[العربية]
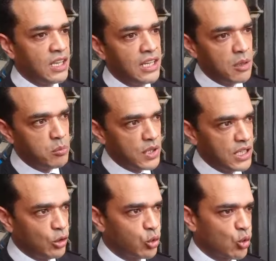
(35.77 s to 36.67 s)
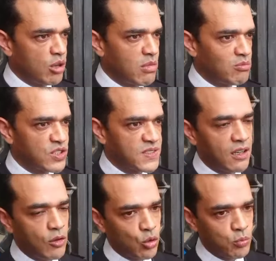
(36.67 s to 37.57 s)
لم يحضروا امام
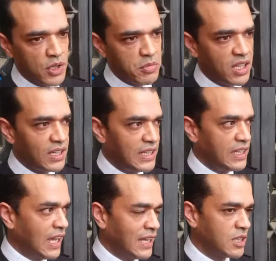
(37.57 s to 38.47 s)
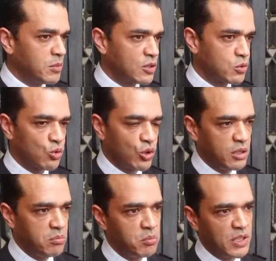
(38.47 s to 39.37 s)
الجلسه ربما لعدم
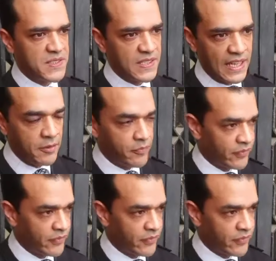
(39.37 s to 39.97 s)
توصلهم بالاستدعاء